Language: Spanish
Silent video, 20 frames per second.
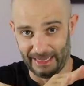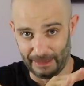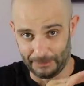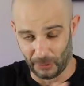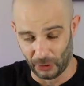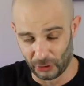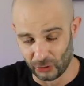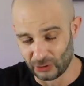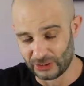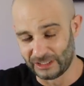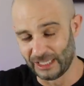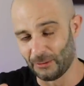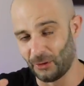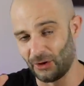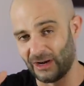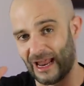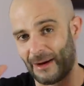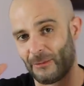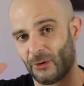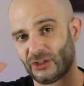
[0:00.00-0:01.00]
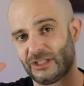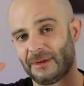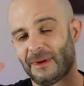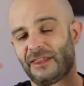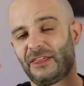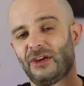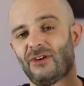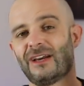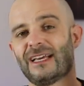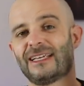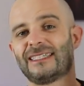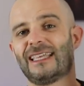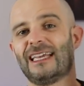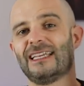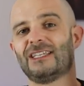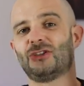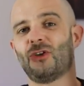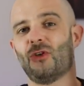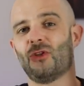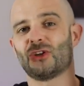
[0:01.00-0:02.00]
Y por último, y la motivación que
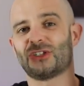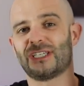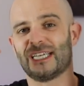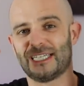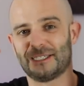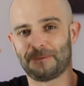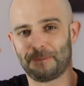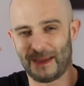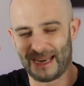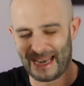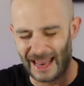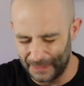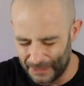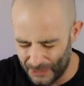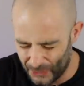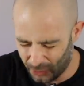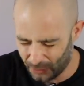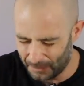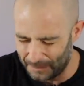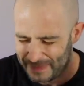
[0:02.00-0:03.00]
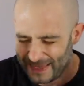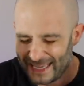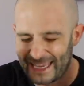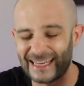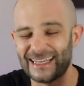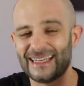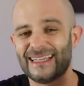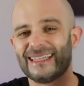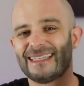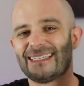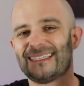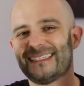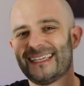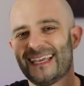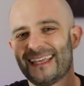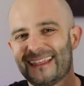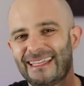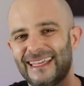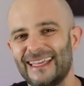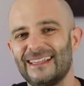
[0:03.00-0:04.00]
estáis todos esperando, bien
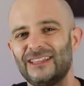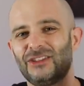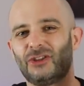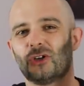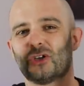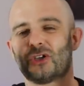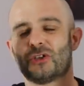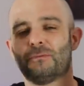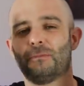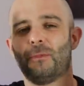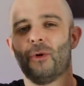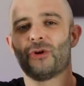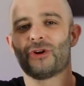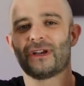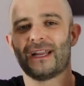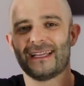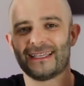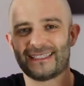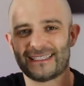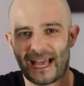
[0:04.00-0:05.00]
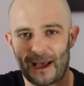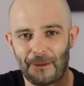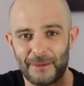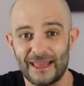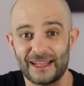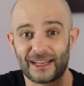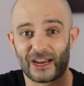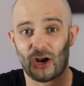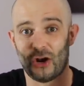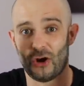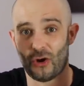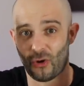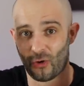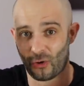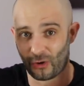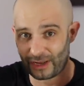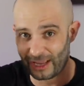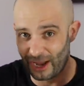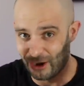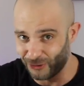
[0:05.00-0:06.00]
sedientos por saber
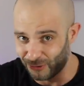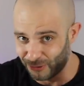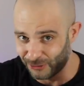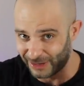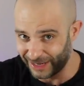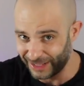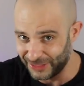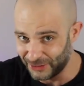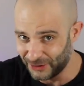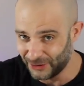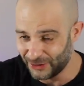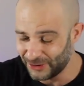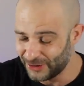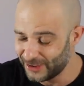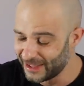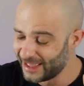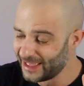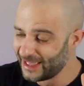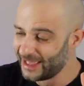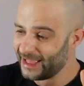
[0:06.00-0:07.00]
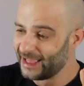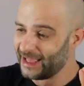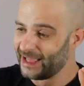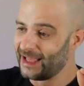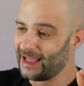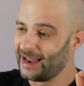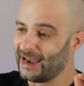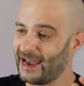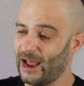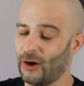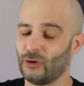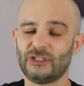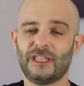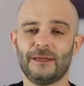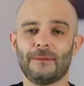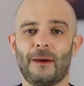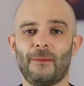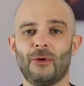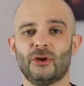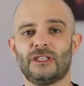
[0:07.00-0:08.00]
lo que ha ocurrido, la
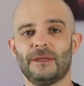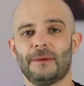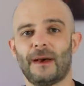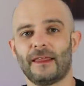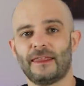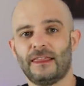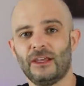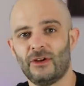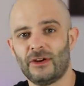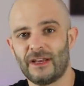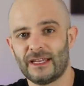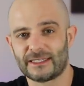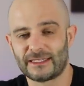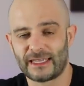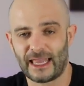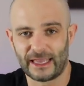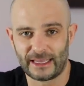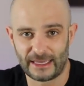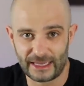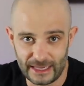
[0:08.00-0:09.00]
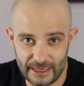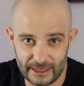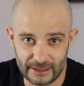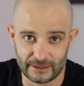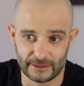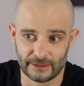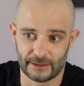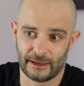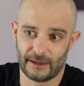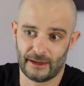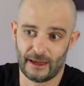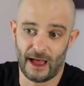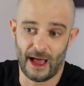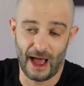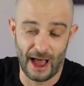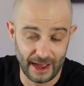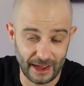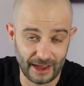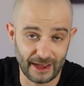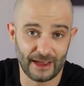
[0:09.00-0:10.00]
última motivación es que Kim,
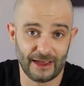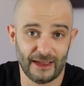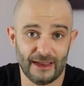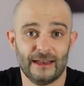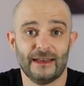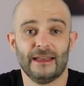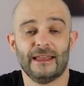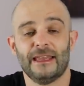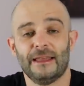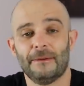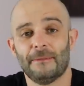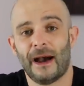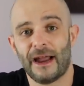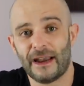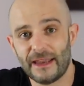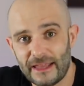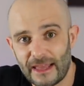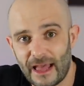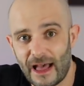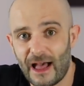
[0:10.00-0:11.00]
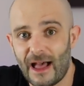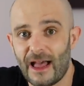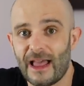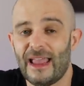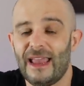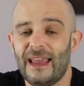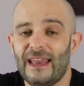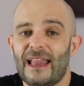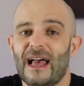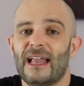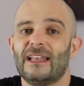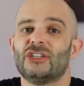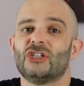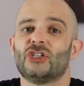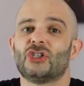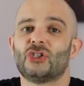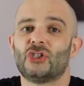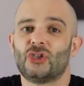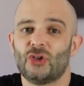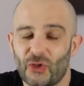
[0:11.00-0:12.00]
Ángel y María eran
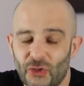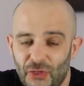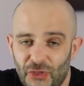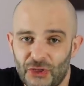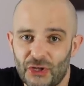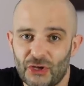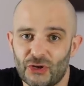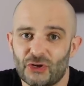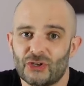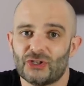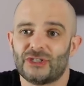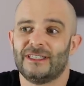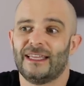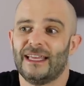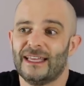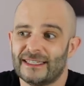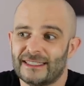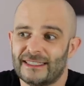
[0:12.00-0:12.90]
socios de